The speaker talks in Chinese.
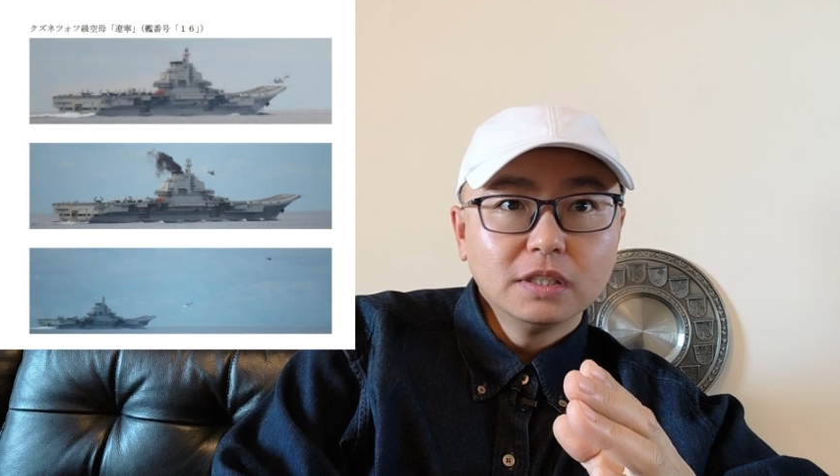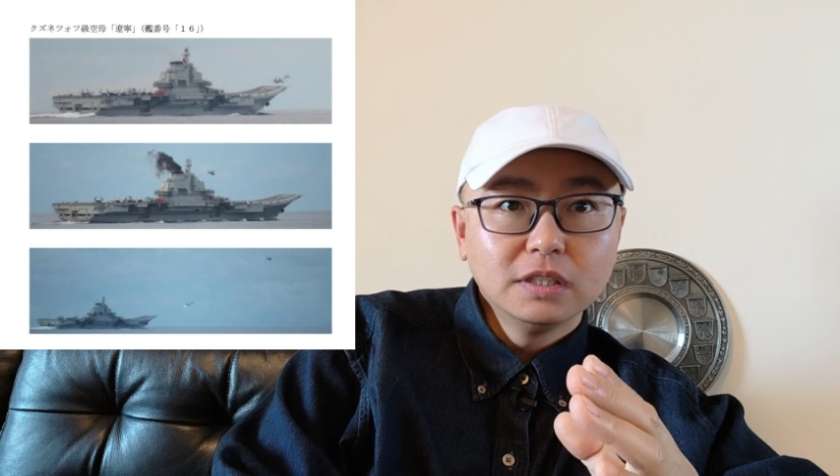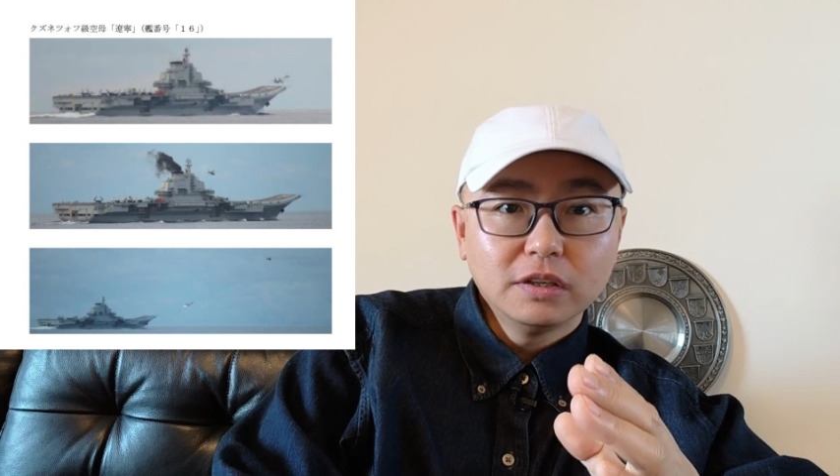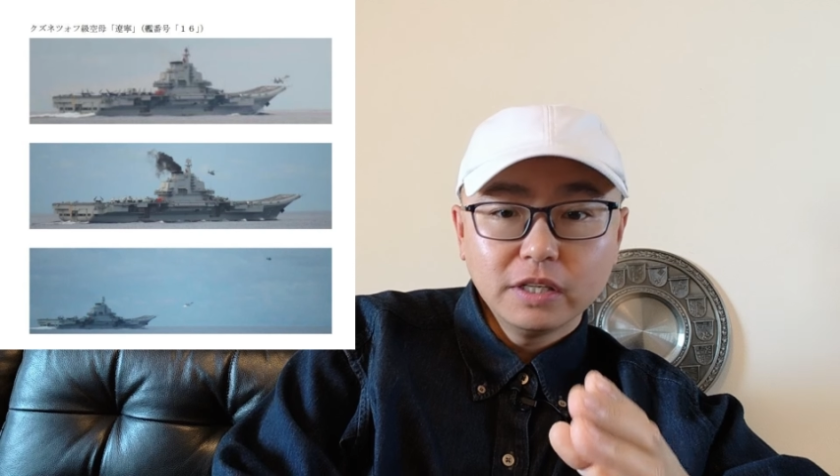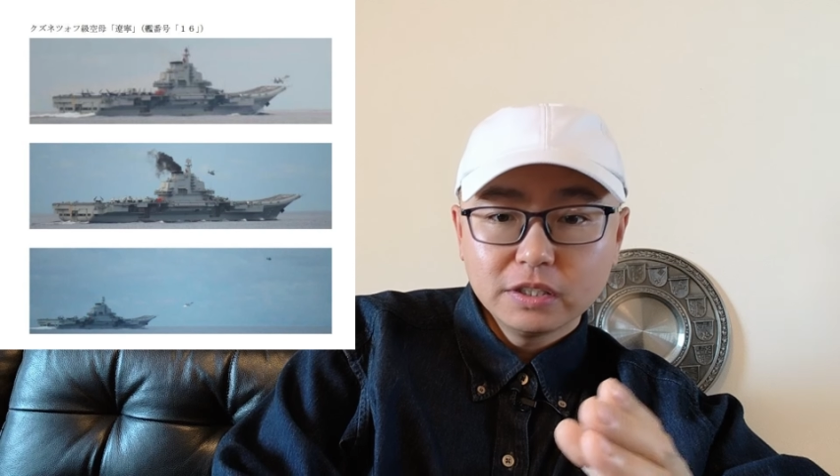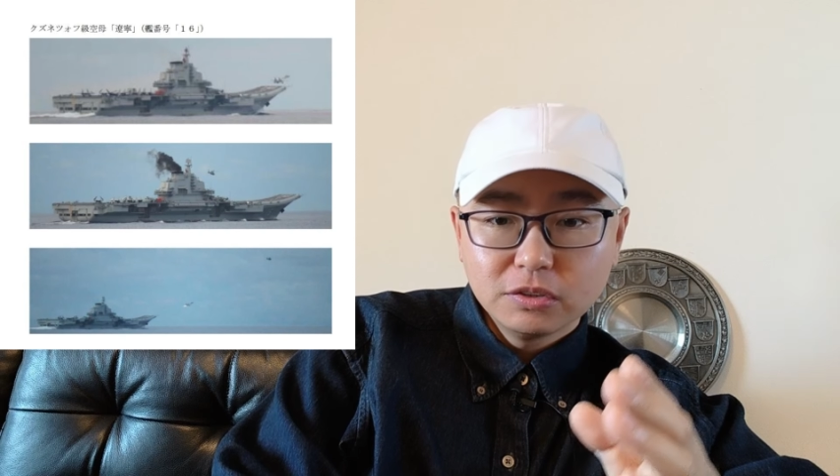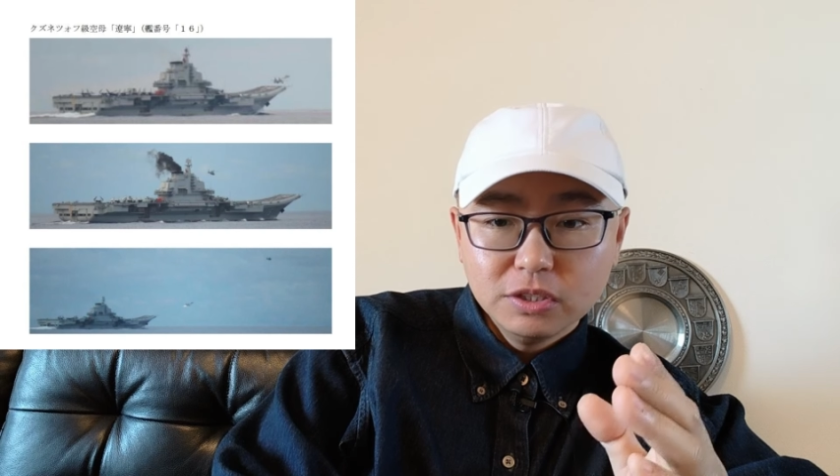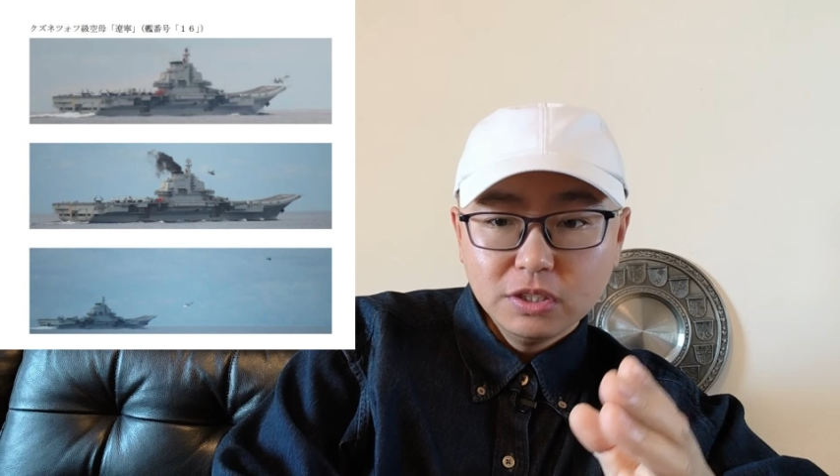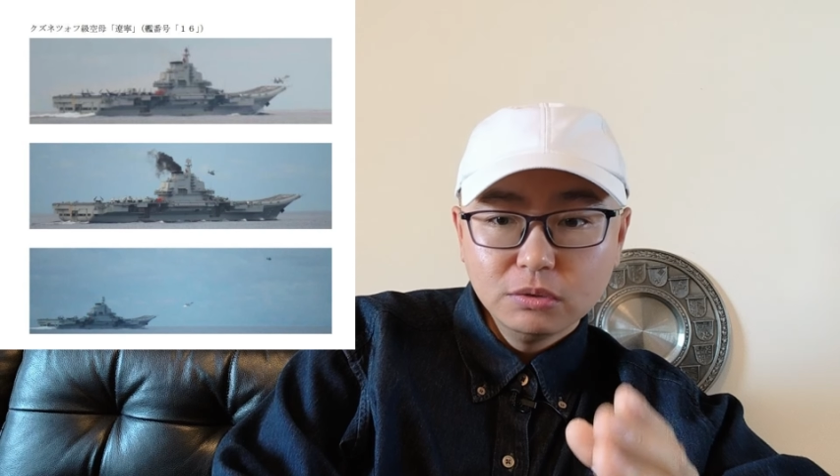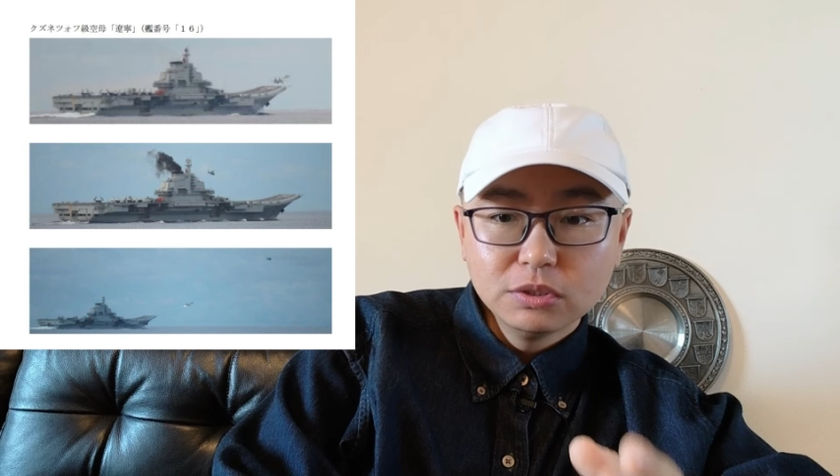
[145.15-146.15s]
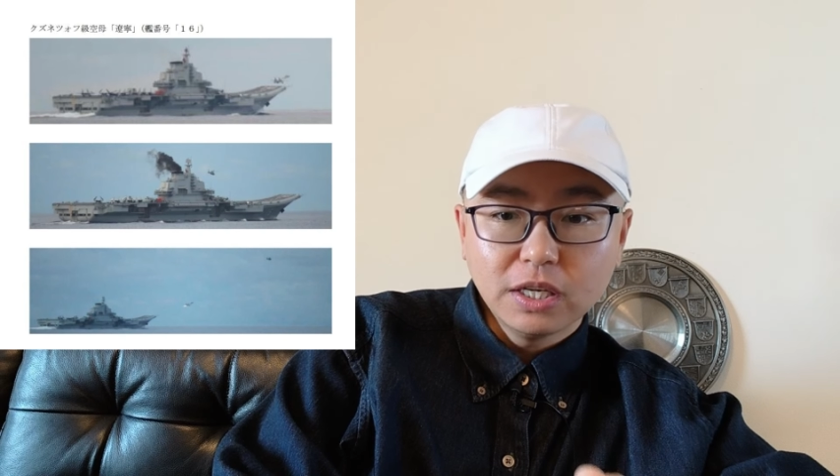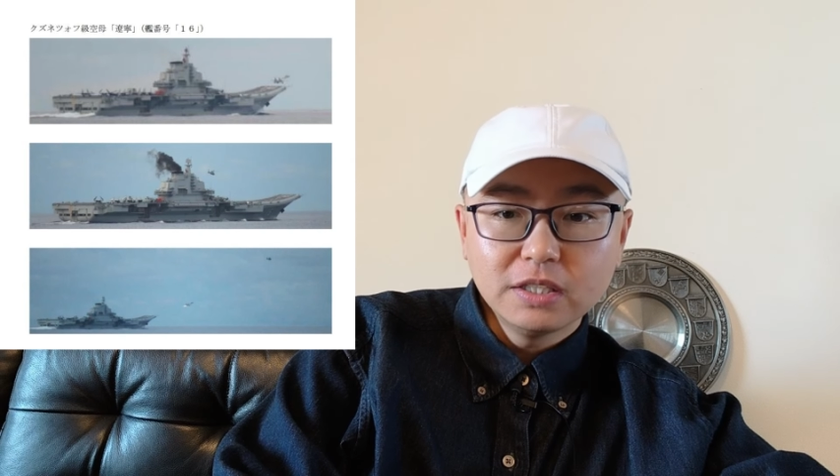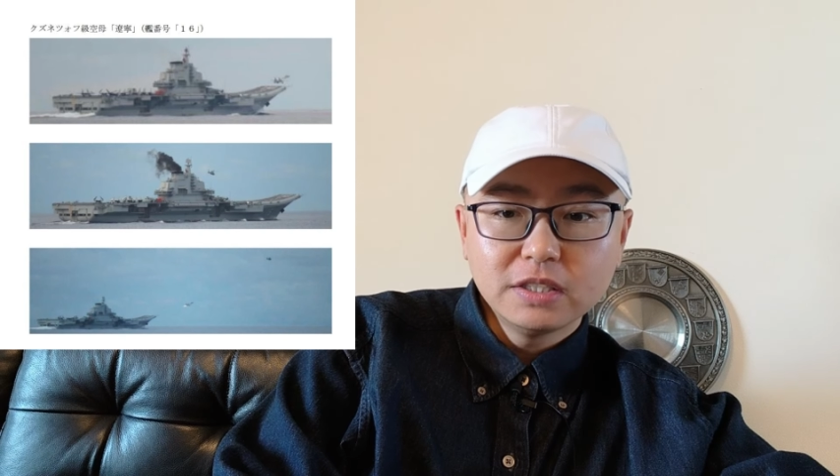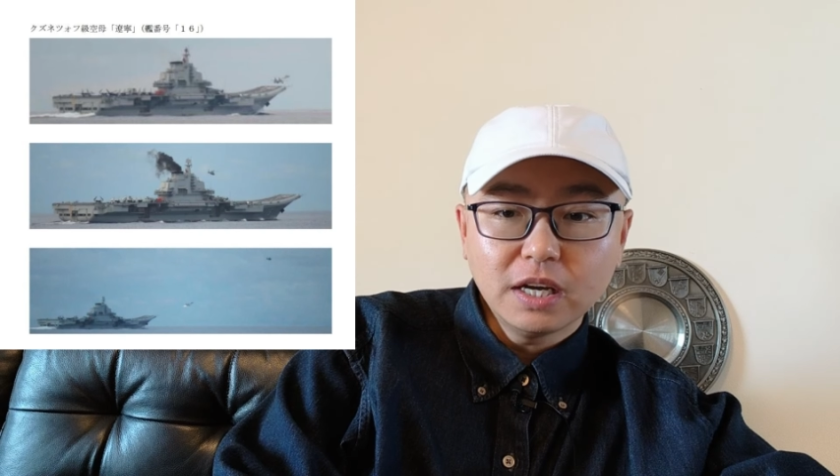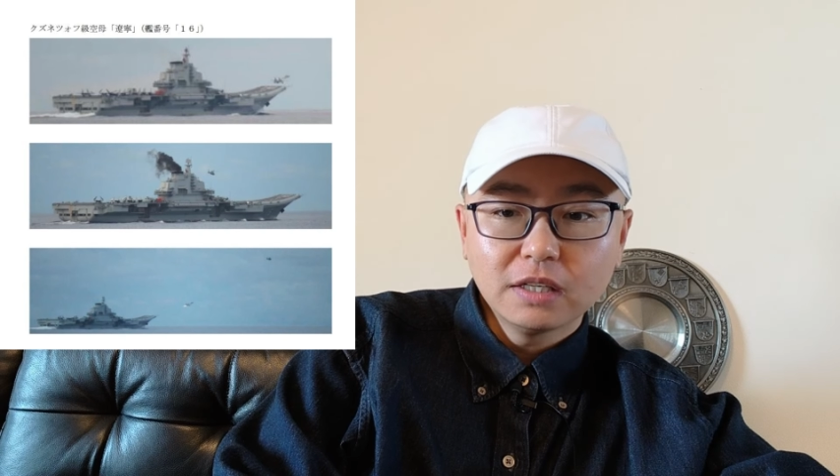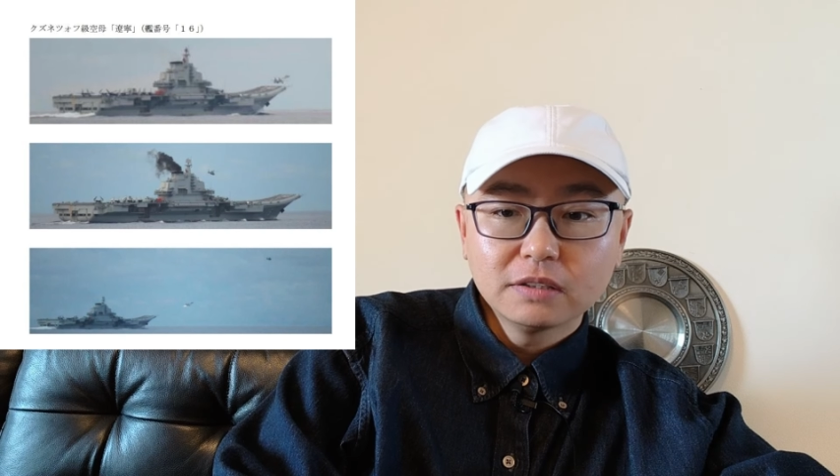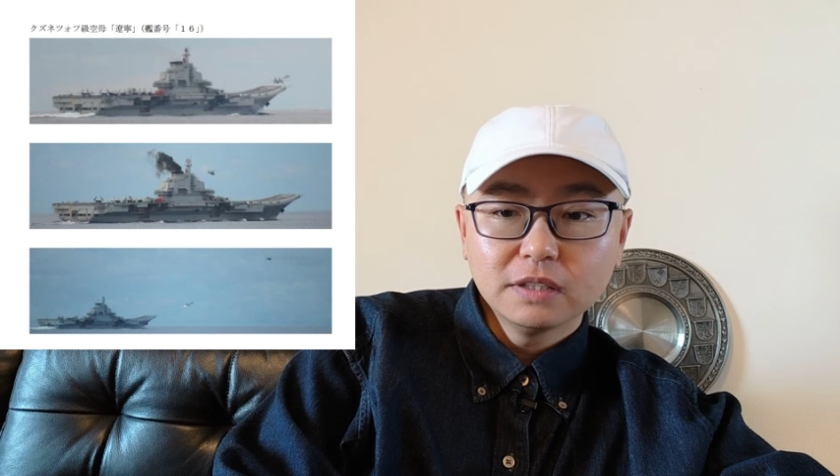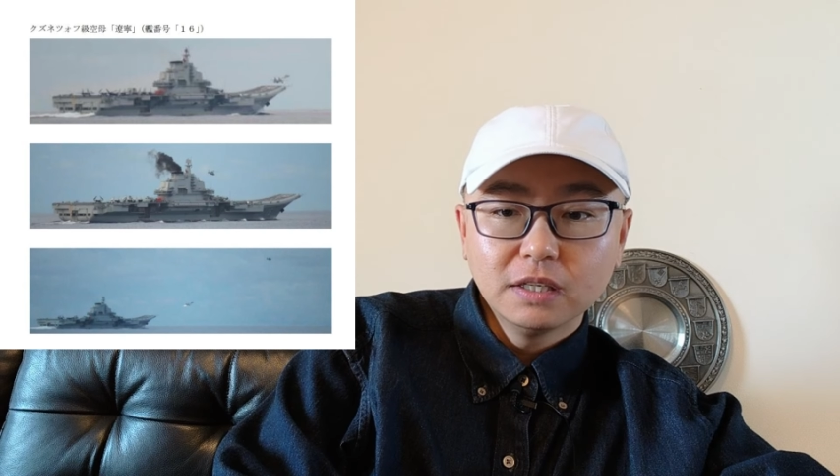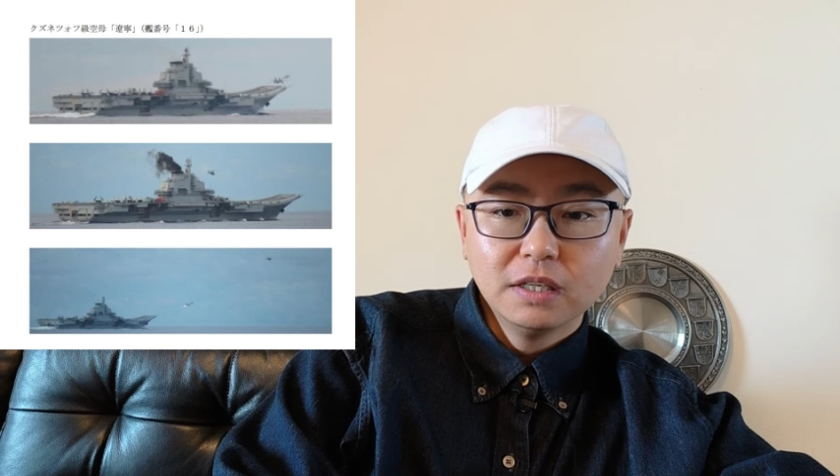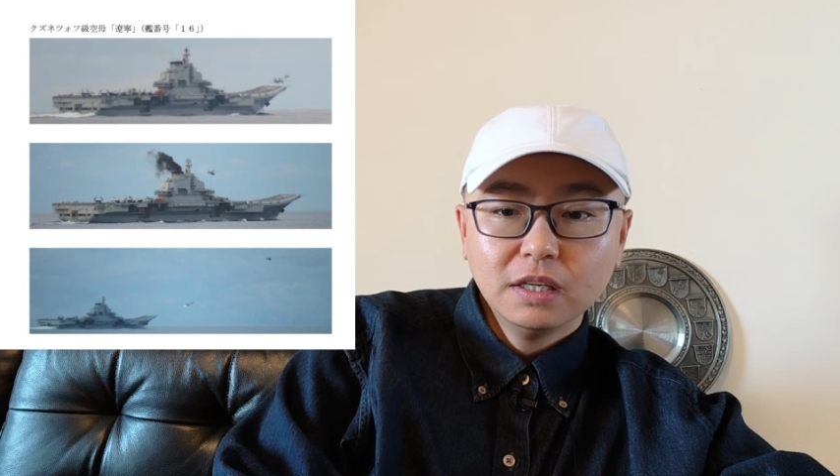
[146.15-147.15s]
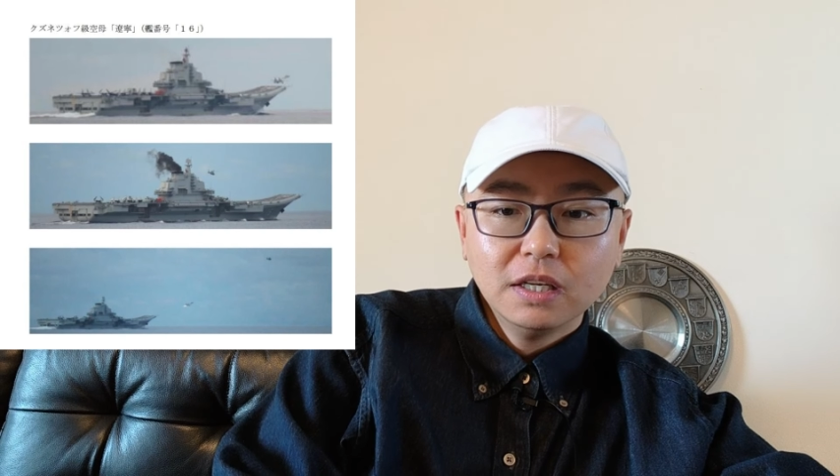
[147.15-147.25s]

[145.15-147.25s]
一岛链之后一路南下啊，